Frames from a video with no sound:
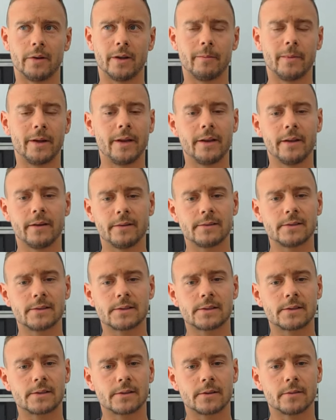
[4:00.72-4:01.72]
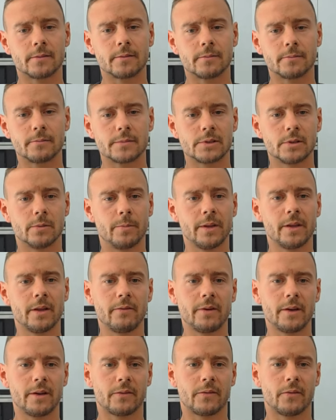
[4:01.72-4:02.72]
Und am Ende ist es so
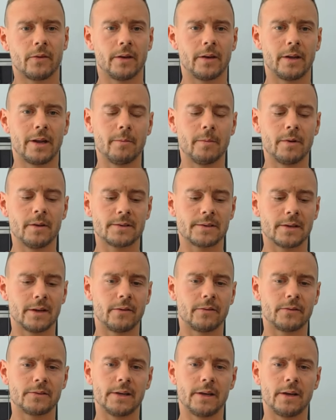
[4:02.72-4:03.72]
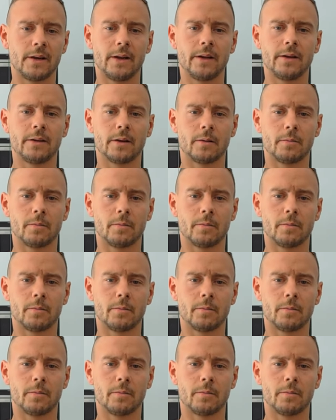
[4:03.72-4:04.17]
bitter, wie das von den Chemnitzer FC klingt,